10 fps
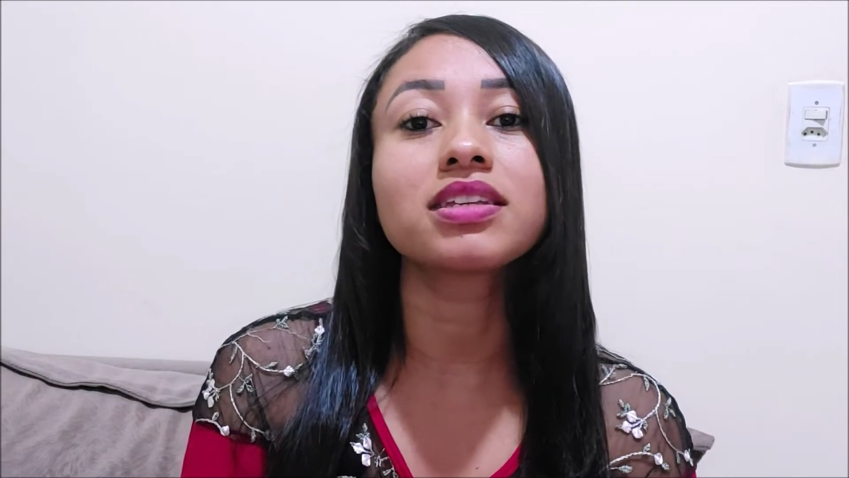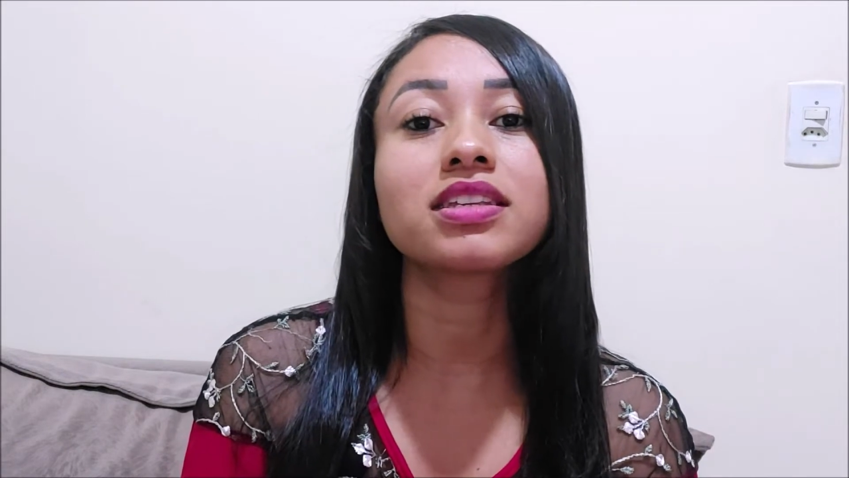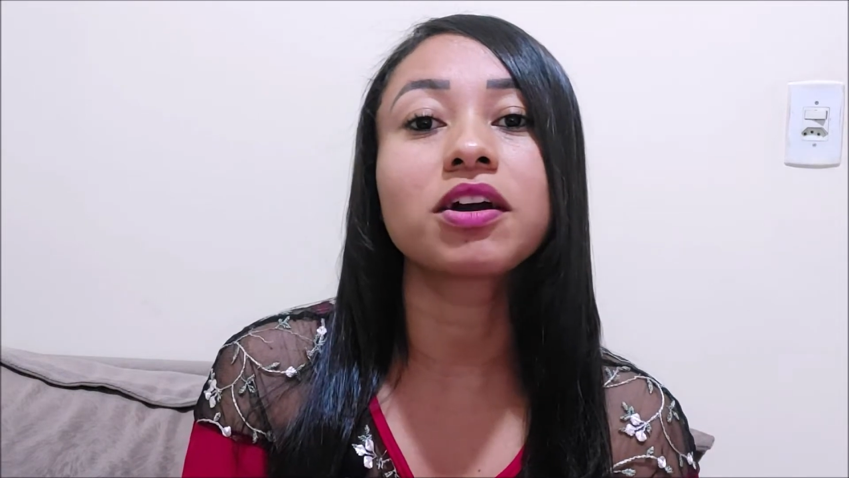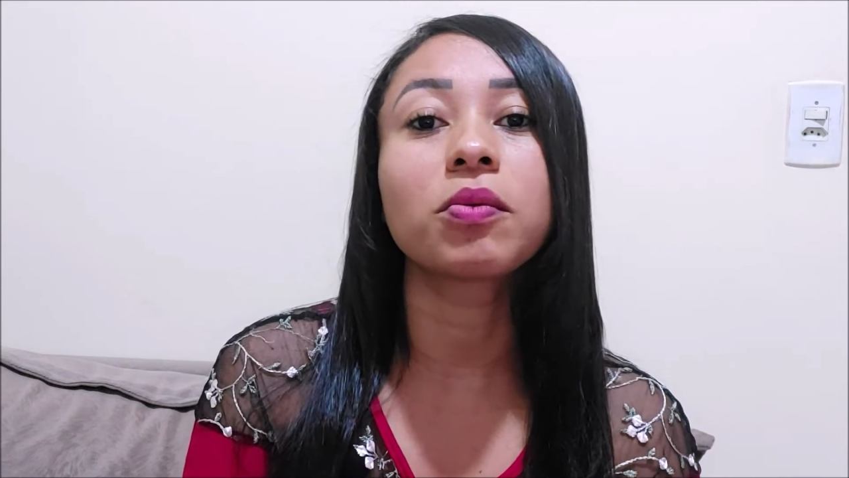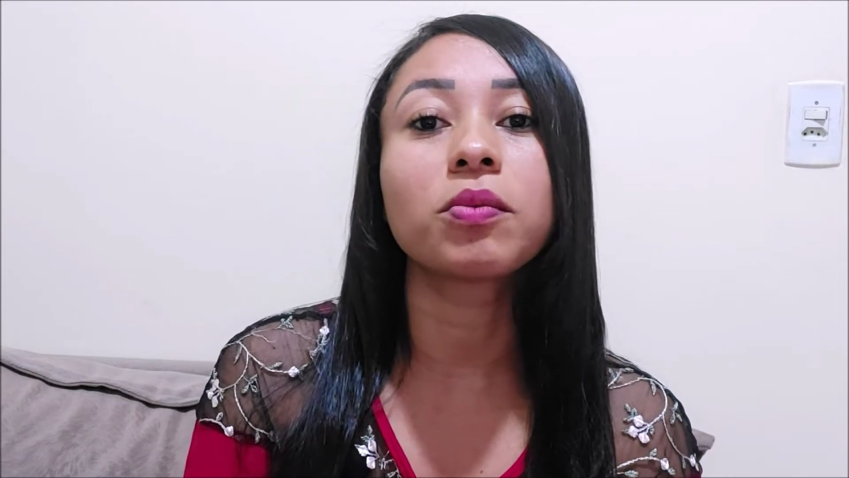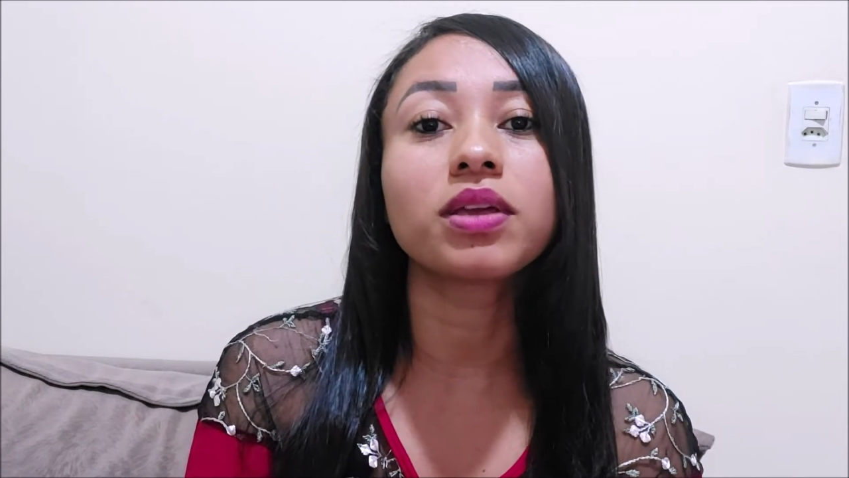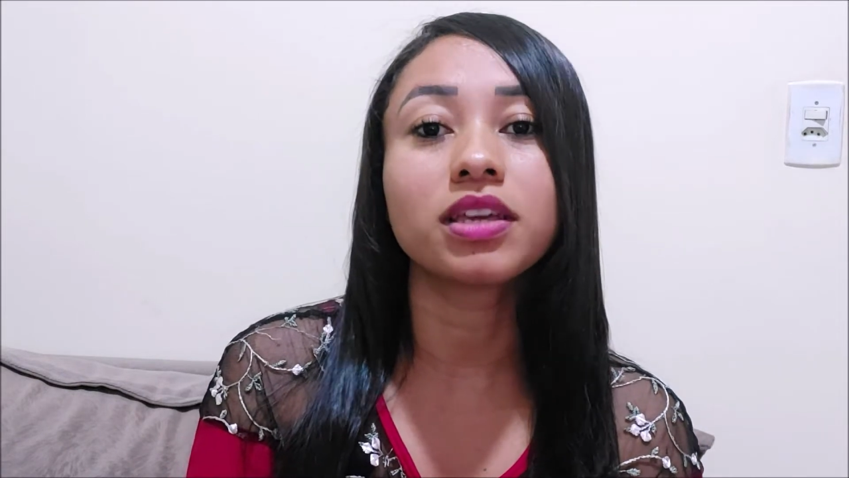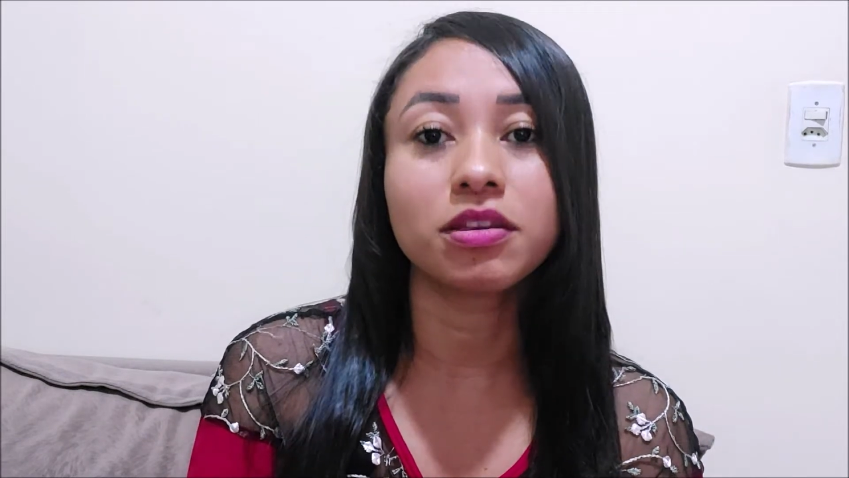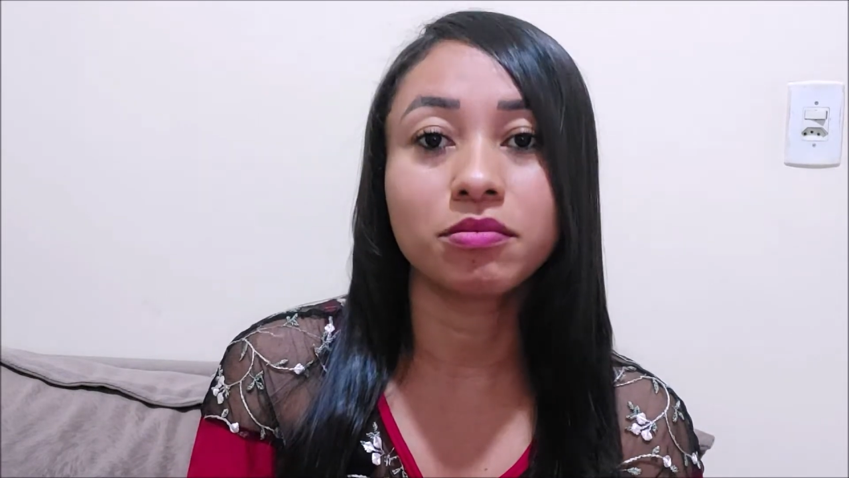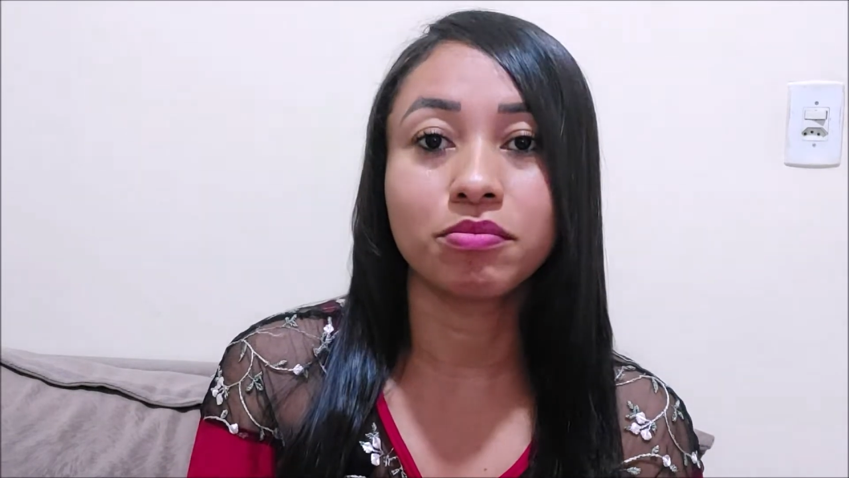são
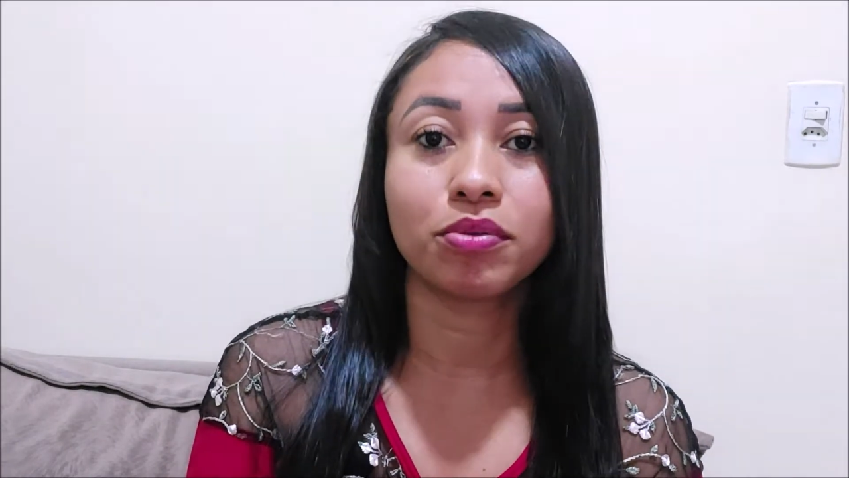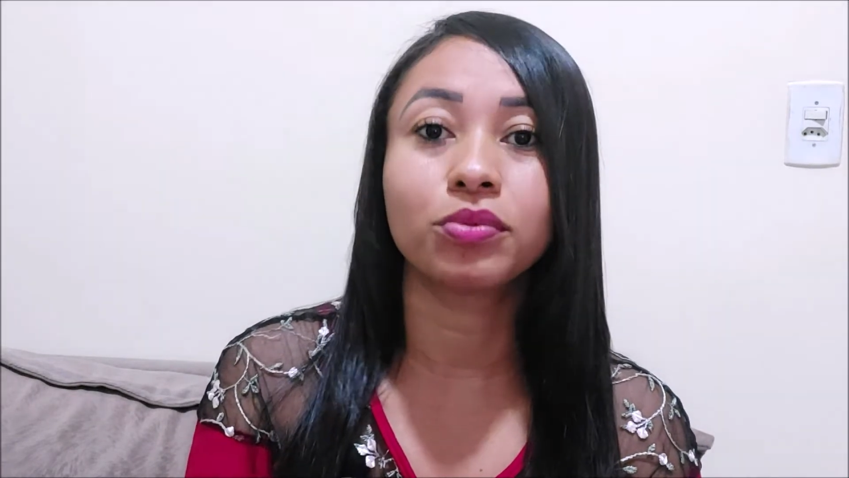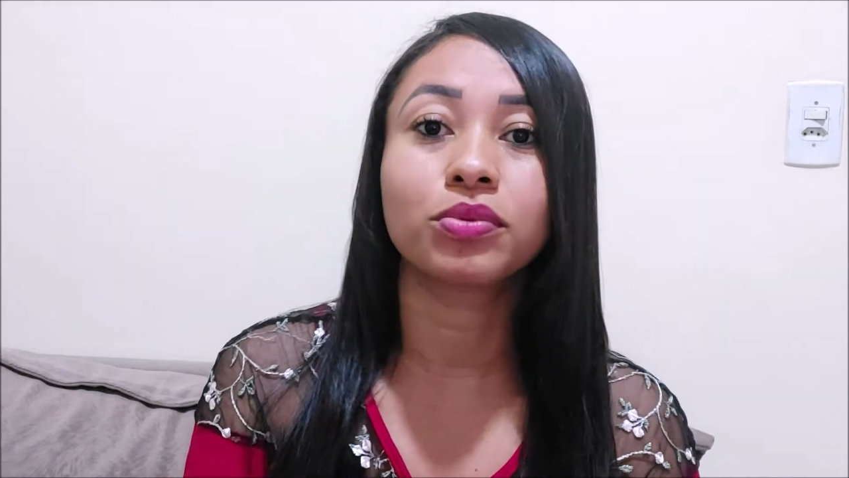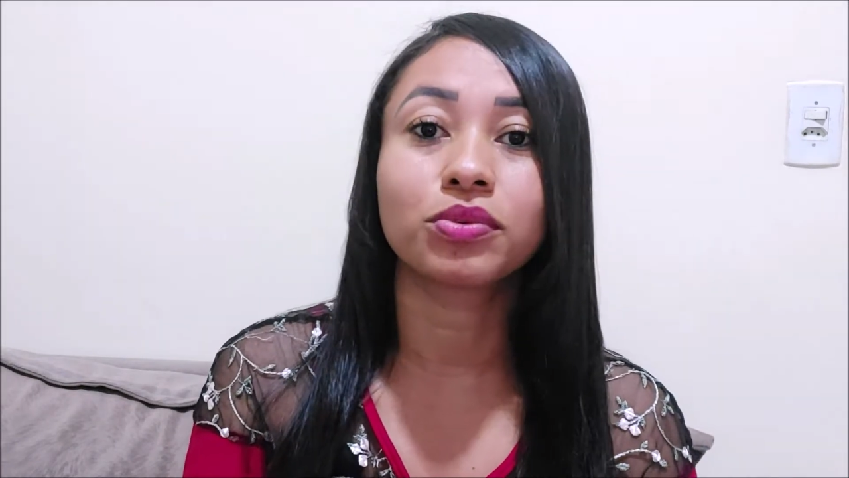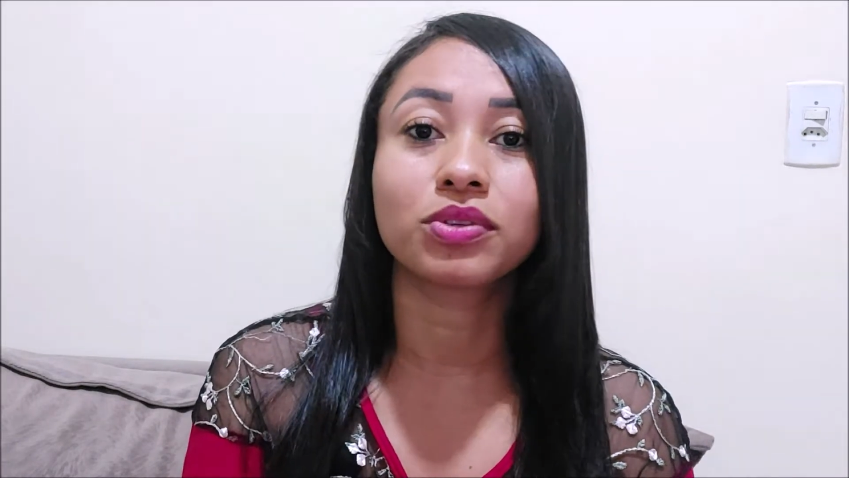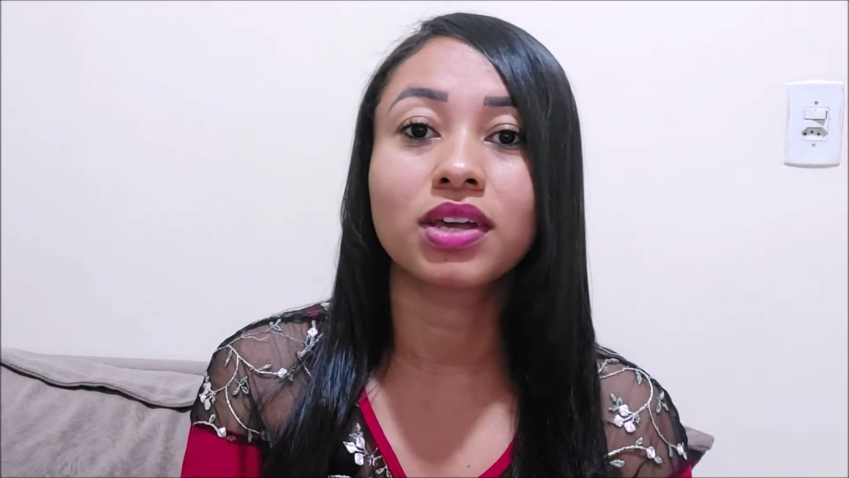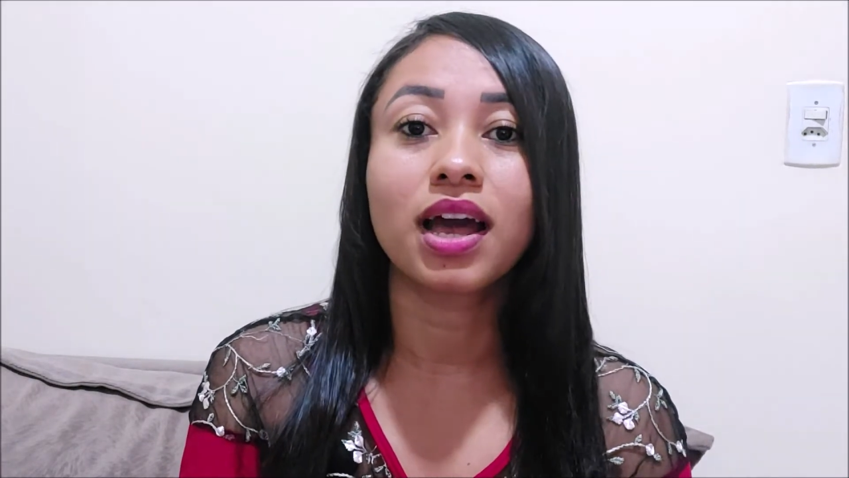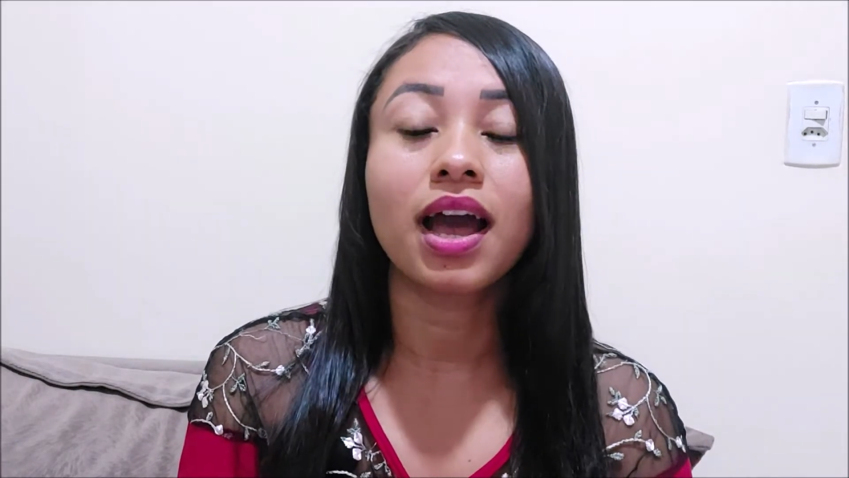impuros.